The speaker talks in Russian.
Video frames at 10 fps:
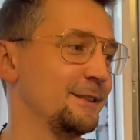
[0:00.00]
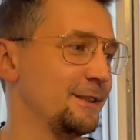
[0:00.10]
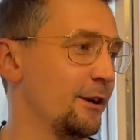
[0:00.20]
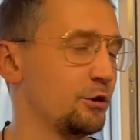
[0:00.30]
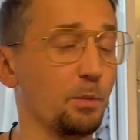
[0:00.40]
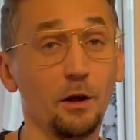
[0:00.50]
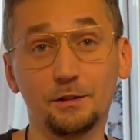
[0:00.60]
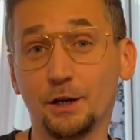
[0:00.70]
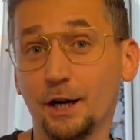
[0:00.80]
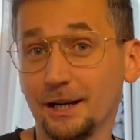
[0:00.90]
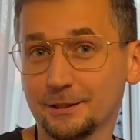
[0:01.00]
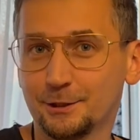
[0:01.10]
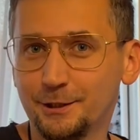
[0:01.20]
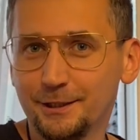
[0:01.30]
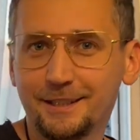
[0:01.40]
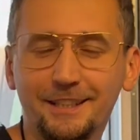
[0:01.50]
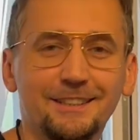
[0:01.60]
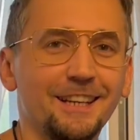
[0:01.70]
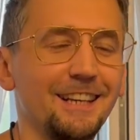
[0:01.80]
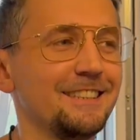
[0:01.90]
есть, есть болгарские,
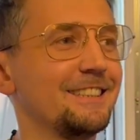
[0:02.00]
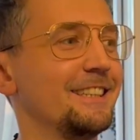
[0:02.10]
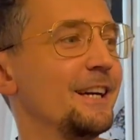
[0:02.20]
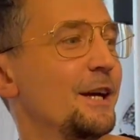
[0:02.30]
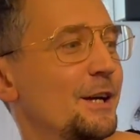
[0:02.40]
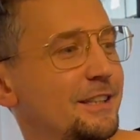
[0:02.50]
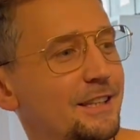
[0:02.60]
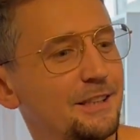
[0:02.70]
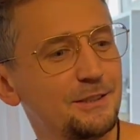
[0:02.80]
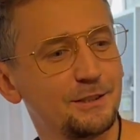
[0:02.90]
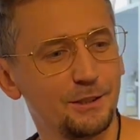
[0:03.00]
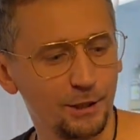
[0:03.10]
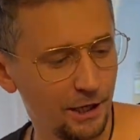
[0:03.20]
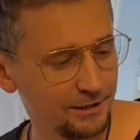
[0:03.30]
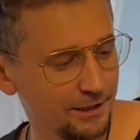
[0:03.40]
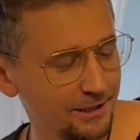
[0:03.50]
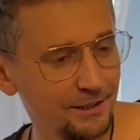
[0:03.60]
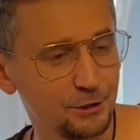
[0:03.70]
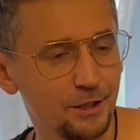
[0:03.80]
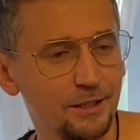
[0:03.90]
китайские, есть
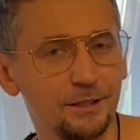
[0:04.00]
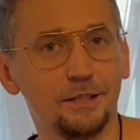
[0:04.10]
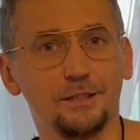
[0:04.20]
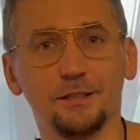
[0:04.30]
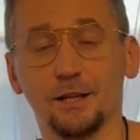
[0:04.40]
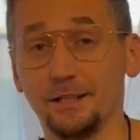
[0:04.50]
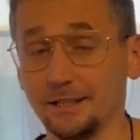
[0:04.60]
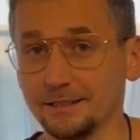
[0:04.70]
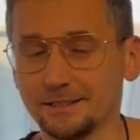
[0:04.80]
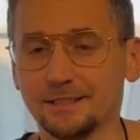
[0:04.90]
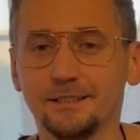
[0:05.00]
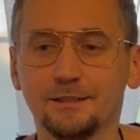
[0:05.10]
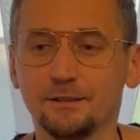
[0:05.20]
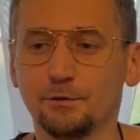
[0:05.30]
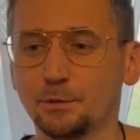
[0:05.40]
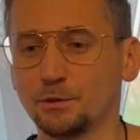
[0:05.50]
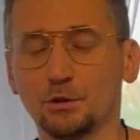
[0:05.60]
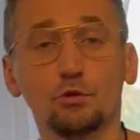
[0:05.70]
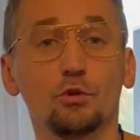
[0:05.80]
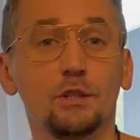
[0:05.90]
английские, есть итальянские, в общем,
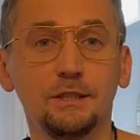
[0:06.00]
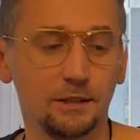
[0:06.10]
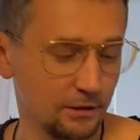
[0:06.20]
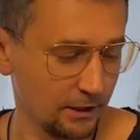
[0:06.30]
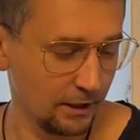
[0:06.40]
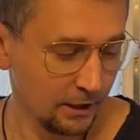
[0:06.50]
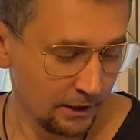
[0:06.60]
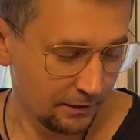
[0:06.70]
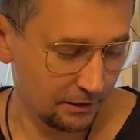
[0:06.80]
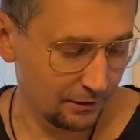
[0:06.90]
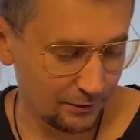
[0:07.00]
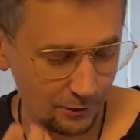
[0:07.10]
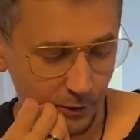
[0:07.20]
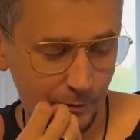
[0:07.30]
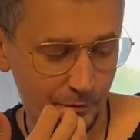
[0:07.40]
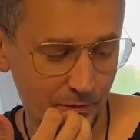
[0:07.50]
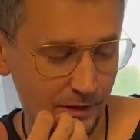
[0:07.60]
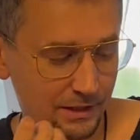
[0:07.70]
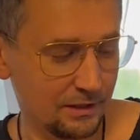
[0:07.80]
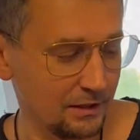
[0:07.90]
чего только нет, да. Но
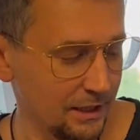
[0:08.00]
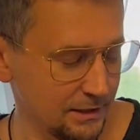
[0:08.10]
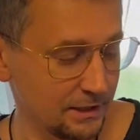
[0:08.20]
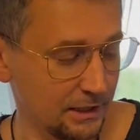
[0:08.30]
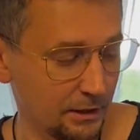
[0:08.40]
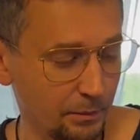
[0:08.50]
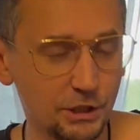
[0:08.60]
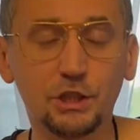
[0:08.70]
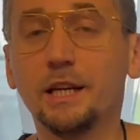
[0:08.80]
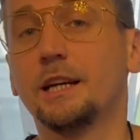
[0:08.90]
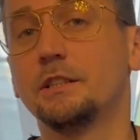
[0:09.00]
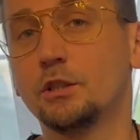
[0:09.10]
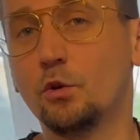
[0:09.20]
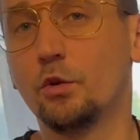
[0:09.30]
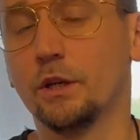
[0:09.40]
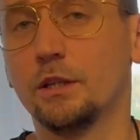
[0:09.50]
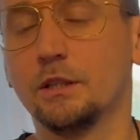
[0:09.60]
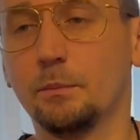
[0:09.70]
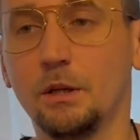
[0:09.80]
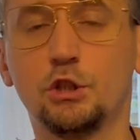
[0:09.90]
Ирландцы это большая категория,
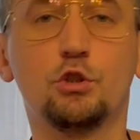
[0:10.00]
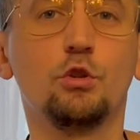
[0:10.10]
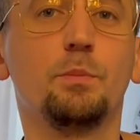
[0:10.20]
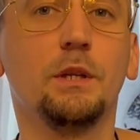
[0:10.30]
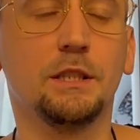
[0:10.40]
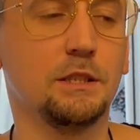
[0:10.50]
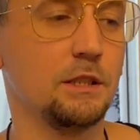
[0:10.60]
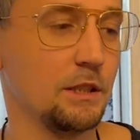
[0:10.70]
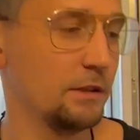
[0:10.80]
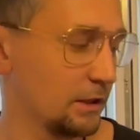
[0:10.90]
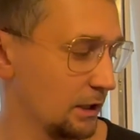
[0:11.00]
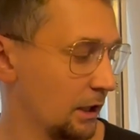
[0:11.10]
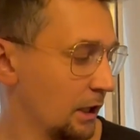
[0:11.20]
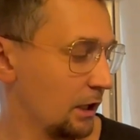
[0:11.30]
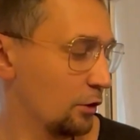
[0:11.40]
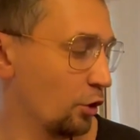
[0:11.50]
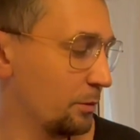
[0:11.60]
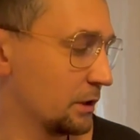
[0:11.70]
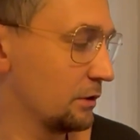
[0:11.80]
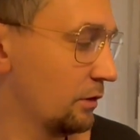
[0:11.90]
это большой пласт, это, наверное,
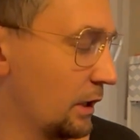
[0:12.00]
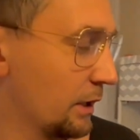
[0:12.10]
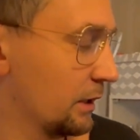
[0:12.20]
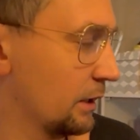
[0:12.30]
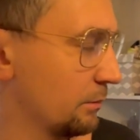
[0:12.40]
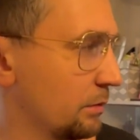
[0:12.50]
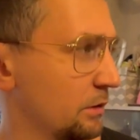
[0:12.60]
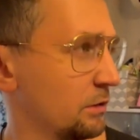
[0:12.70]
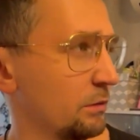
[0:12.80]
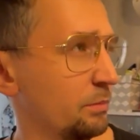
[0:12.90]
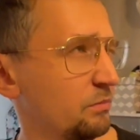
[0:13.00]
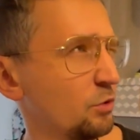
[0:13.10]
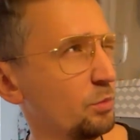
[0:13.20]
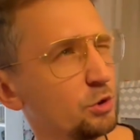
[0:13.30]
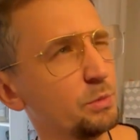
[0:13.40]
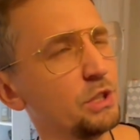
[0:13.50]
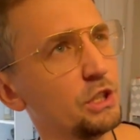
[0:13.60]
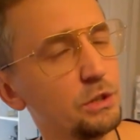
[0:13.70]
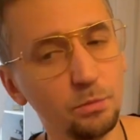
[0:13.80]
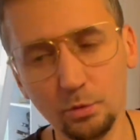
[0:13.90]
номер два, как бы, ну, может быть, я
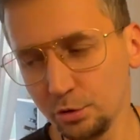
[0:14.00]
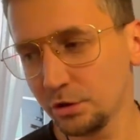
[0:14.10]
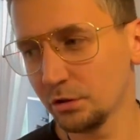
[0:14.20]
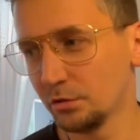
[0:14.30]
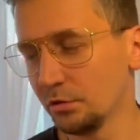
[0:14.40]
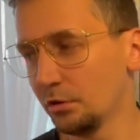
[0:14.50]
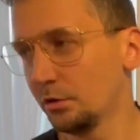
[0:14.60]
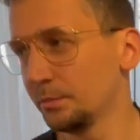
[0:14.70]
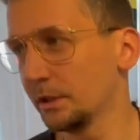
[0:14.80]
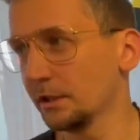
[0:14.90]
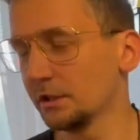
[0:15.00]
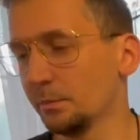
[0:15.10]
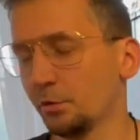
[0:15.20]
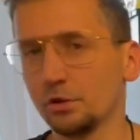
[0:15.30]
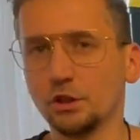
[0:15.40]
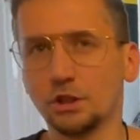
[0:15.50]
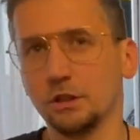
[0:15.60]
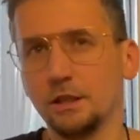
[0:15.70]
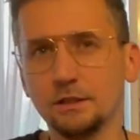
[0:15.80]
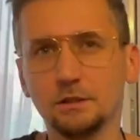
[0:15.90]
ошибусь, но мне кажется, после
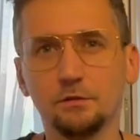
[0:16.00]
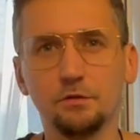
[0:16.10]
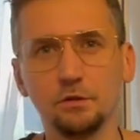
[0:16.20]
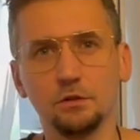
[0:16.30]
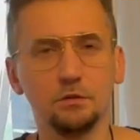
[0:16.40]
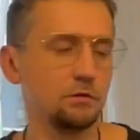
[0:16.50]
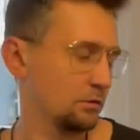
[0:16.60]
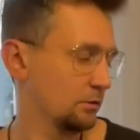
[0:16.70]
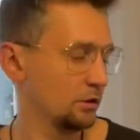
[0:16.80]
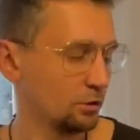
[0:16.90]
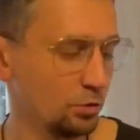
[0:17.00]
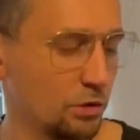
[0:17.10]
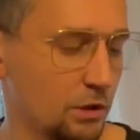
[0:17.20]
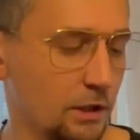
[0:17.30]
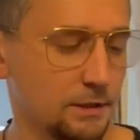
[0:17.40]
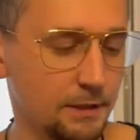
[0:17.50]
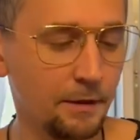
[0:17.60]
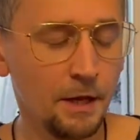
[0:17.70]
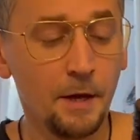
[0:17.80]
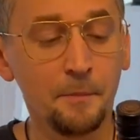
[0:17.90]
шотландцев идут ирландцы.
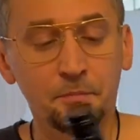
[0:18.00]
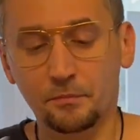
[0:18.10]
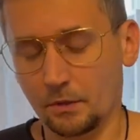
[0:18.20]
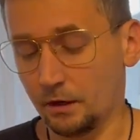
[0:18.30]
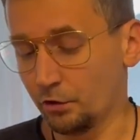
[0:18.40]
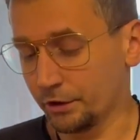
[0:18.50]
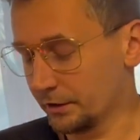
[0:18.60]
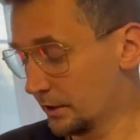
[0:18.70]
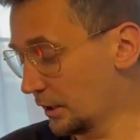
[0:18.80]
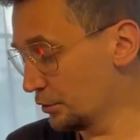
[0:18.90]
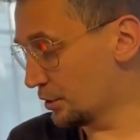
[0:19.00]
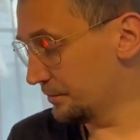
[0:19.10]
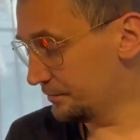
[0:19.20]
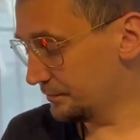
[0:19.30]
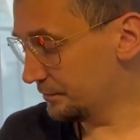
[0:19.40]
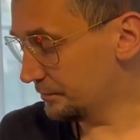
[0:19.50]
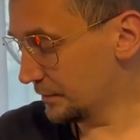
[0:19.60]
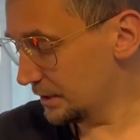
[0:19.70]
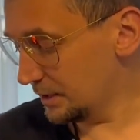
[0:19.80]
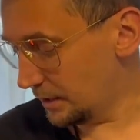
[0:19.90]
Вот, короче,
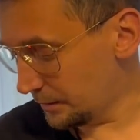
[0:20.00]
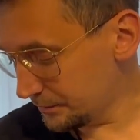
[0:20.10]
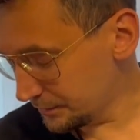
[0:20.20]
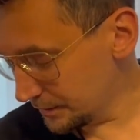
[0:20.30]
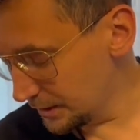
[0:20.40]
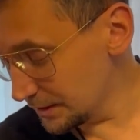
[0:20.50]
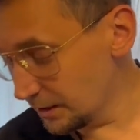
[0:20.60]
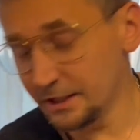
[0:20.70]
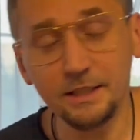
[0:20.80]
не знаю, не знаю,